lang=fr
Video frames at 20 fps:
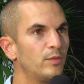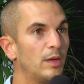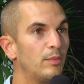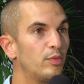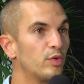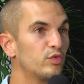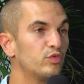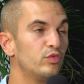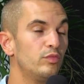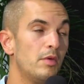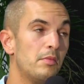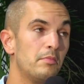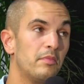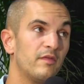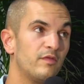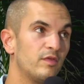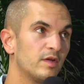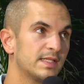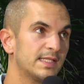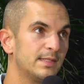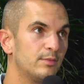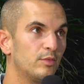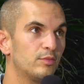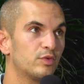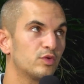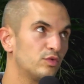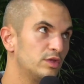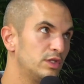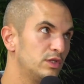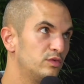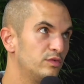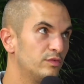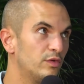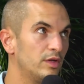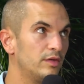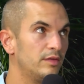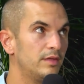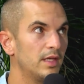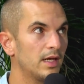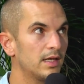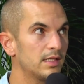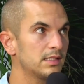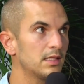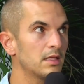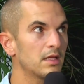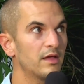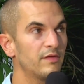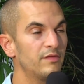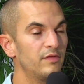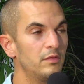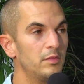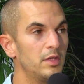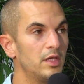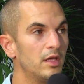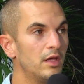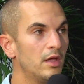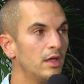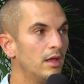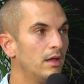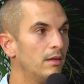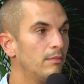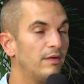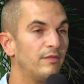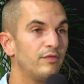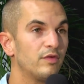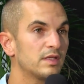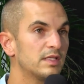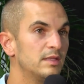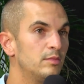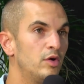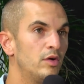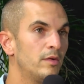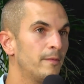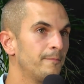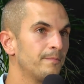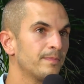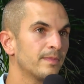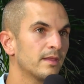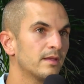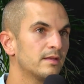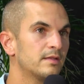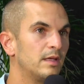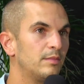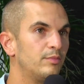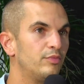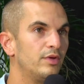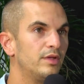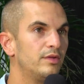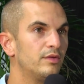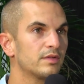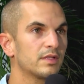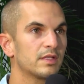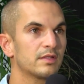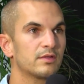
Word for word: n'importe où, même pas forcément, parce qu'on dit souvent une terrasse d'un café, mais pas forcément. Ça peut être dans